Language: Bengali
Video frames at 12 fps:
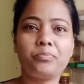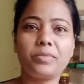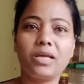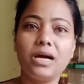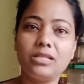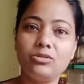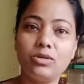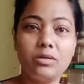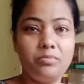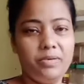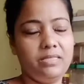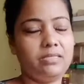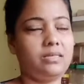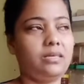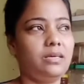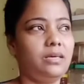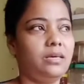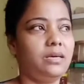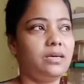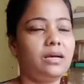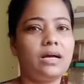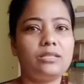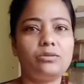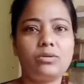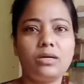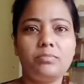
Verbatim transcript: গাজর আর বিনস গাজর আর